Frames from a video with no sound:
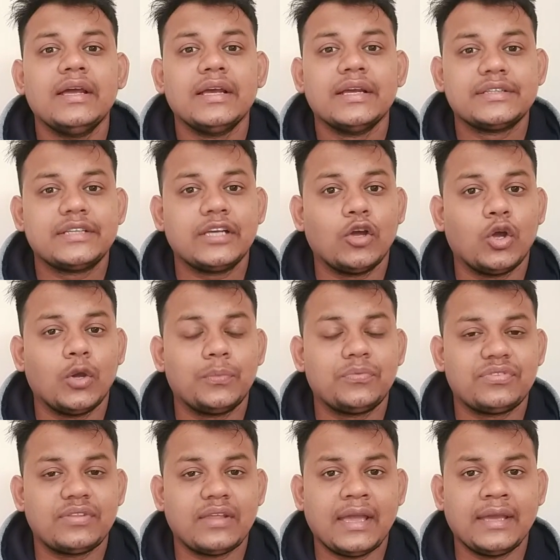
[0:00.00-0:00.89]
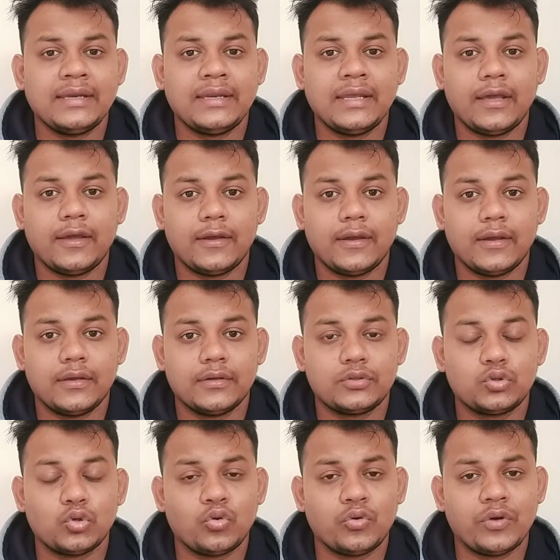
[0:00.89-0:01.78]
সে ওয়েবসাইটে
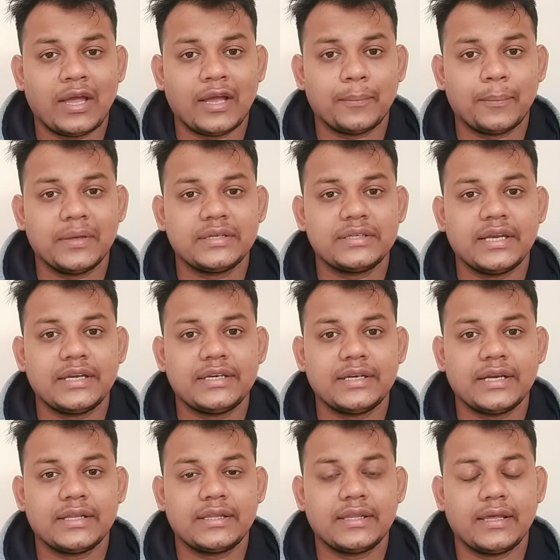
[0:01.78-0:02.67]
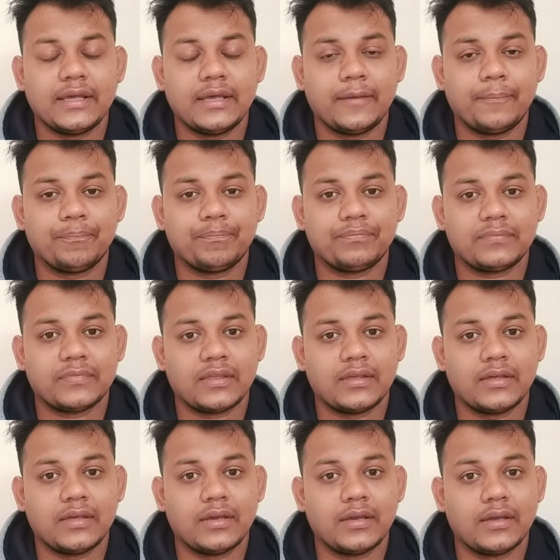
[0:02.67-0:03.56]
চোখ রাখবেন সেই সাথে
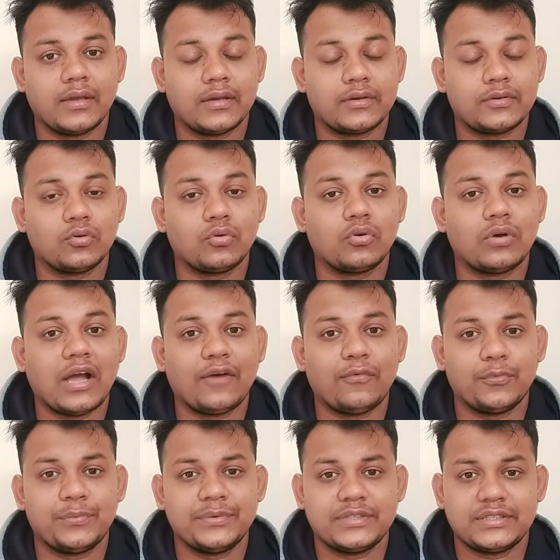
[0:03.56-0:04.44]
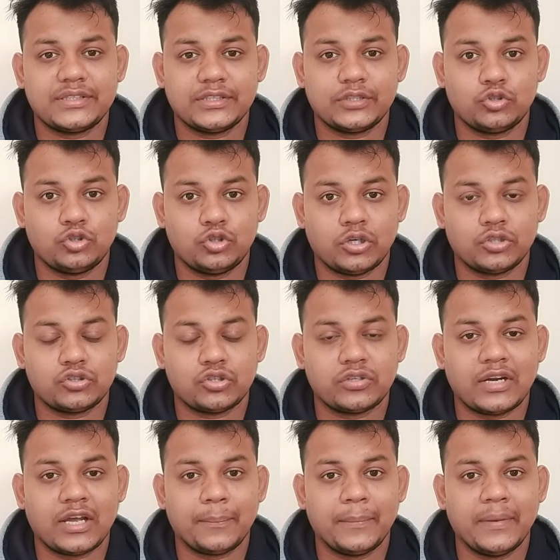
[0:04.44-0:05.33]
একটু কাফ অফিসের সাথে যোগাযোগ
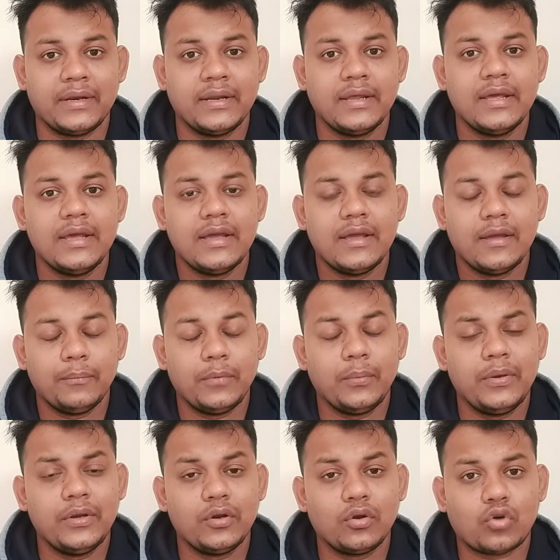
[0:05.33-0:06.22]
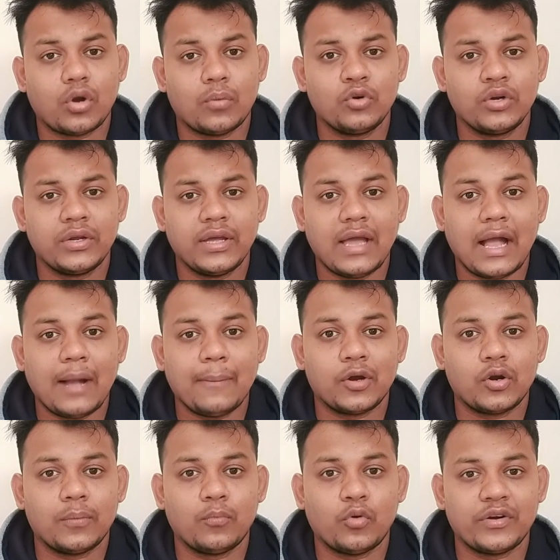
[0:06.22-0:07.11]
রাখবেন বিভিন্ন কমনে
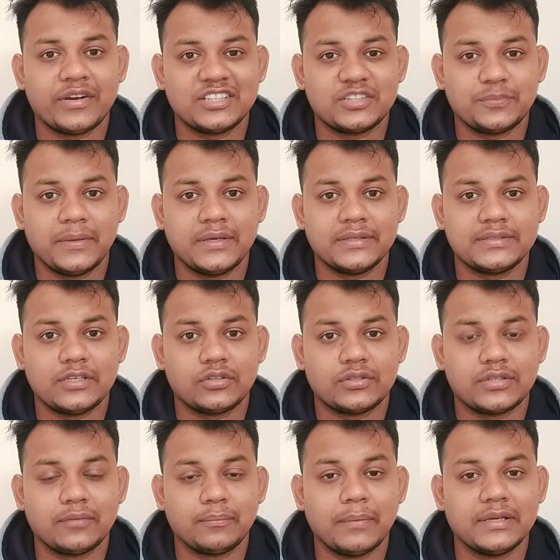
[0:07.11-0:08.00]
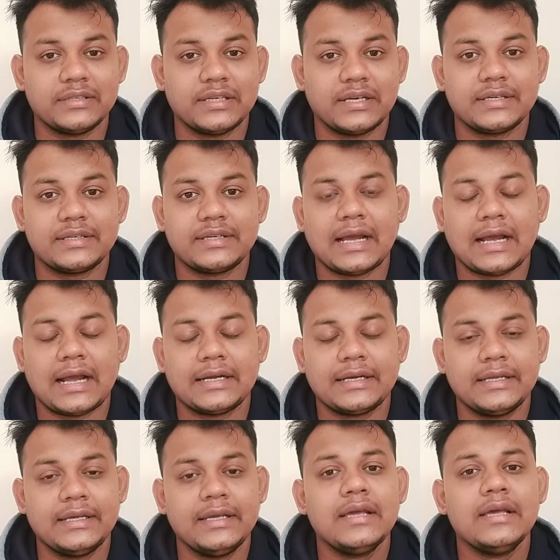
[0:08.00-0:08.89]
আবারও বনি স্পেস অর্থাৎ বাজারের
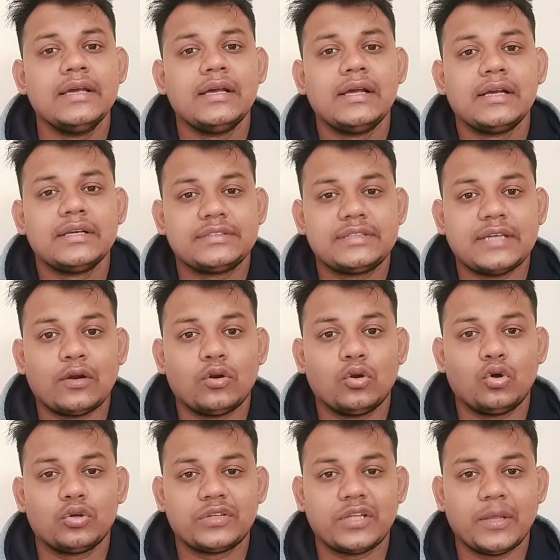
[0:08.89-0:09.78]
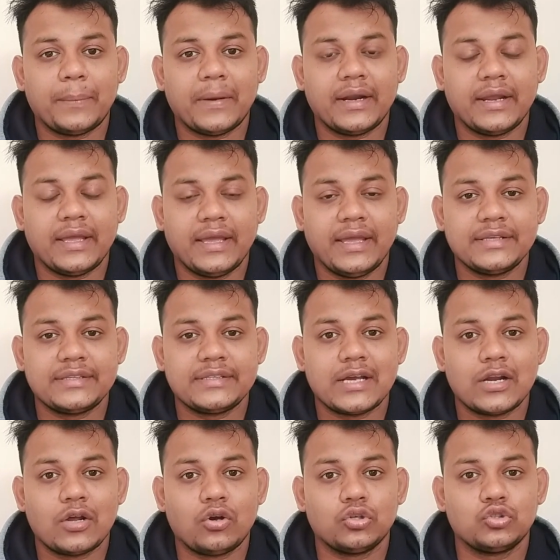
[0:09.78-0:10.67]
টাকাটি চালু হতে পারে
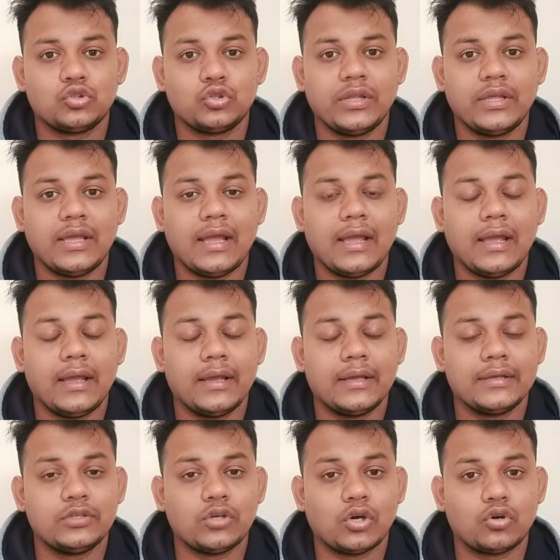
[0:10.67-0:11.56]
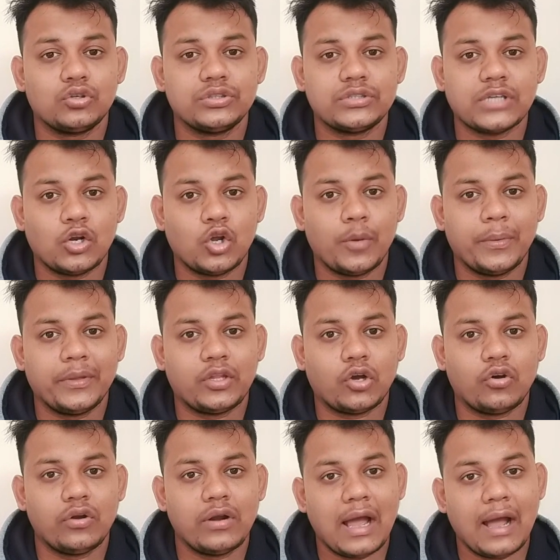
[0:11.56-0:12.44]
এছাড়াও যদি যখন চালু হবে
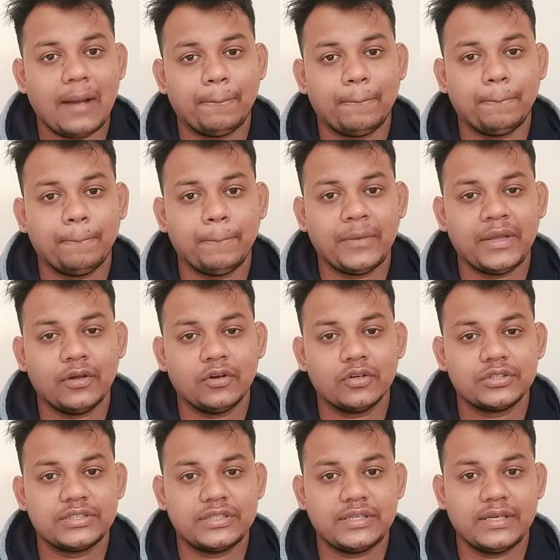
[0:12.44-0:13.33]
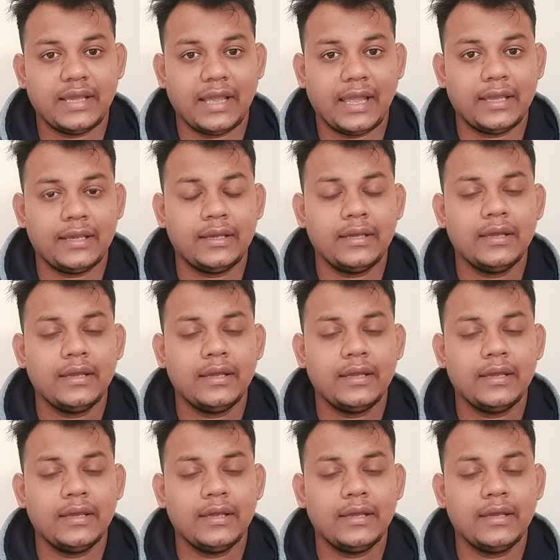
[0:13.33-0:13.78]
তখন আমি হচ্ছি এই